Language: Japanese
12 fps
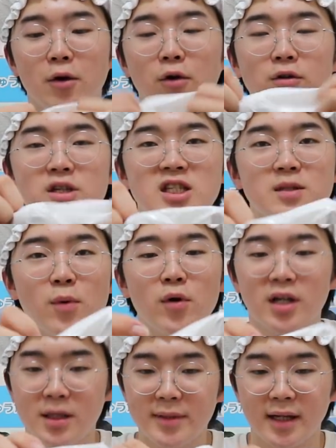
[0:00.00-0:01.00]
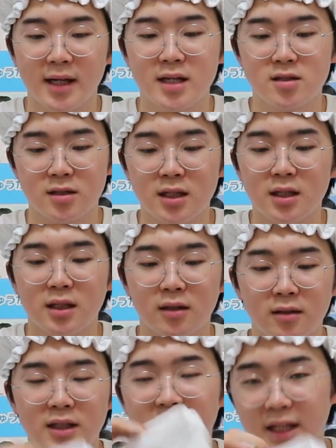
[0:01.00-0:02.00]
この絞りみたいなやつに
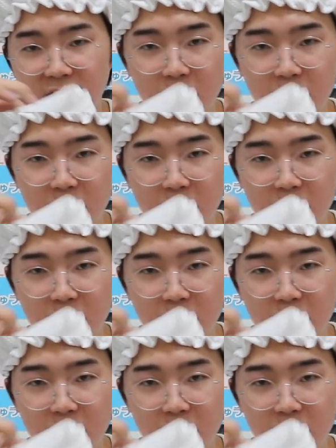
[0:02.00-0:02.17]
入れてい